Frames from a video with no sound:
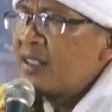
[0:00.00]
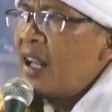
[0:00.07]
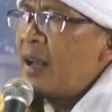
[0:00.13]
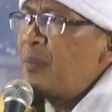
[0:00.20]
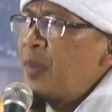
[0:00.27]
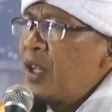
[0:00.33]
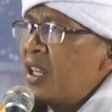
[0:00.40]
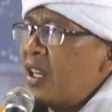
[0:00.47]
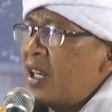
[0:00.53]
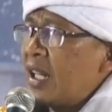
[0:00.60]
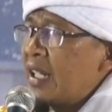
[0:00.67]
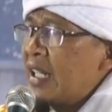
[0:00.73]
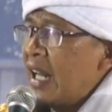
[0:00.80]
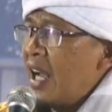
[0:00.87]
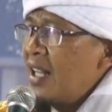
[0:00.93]
tapi
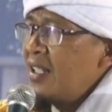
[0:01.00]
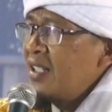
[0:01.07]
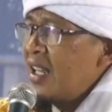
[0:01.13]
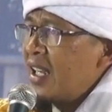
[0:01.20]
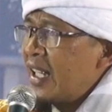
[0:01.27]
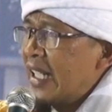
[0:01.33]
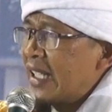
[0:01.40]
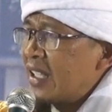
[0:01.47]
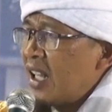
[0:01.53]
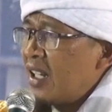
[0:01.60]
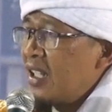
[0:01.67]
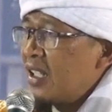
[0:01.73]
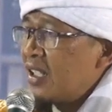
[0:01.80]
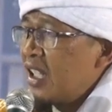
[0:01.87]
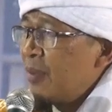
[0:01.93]
kenanya
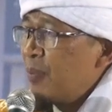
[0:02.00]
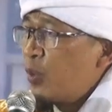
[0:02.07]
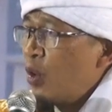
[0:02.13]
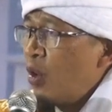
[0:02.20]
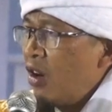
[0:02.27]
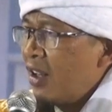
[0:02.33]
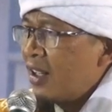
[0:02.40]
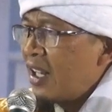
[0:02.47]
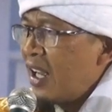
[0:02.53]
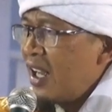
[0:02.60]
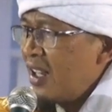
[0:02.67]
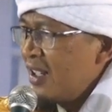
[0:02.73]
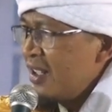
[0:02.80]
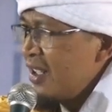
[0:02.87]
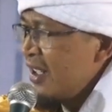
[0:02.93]
kita ditipu
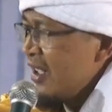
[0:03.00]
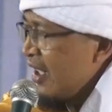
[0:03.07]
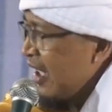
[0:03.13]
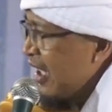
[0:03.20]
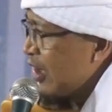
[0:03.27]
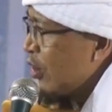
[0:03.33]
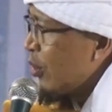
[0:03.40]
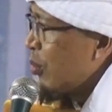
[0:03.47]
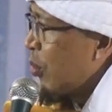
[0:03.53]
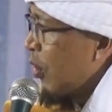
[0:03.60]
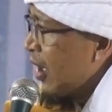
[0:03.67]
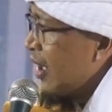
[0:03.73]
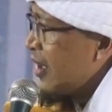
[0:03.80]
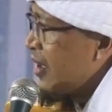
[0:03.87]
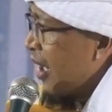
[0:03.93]
orang itu
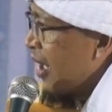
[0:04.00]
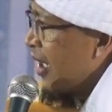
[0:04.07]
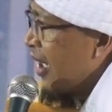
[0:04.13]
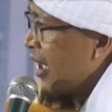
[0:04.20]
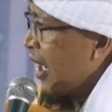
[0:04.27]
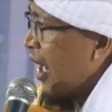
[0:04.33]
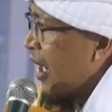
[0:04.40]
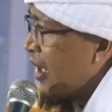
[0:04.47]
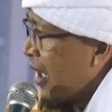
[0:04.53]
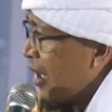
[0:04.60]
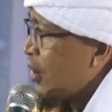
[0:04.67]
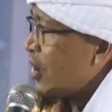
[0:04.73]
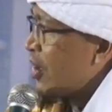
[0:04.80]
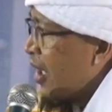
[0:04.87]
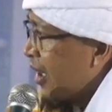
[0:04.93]
boleh jadi ada
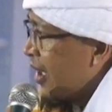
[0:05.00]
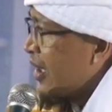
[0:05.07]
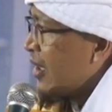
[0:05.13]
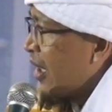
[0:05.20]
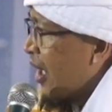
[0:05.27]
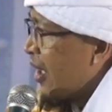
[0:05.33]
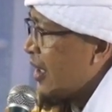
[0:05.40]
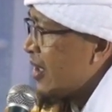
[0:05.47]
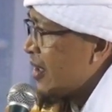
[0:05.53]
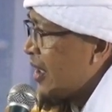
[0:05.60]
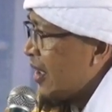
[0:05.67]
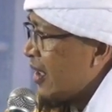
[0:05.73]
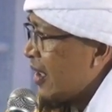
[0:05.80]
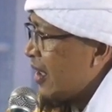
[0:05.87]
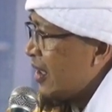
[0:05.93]
dosa kita di
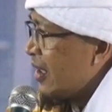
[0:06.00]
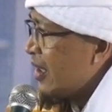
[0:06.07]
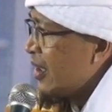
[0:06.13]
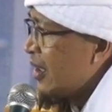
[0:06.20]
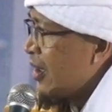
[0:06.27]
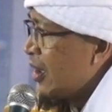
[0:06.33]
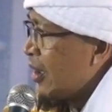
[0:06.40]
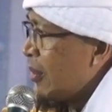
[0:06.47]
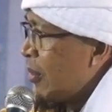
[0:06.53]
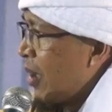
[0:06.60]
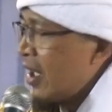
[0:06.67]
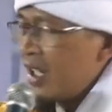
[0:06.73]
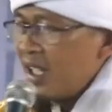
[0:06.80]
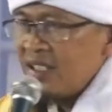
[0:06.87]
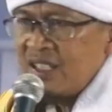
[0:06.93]
sana
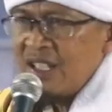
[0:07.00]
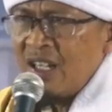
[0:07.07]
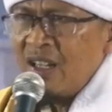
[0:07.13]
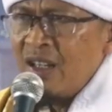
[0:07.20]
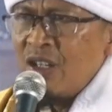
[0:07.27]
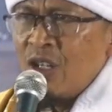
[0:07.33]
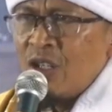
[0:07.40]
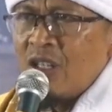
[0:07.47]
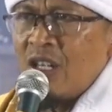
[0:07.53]
makanya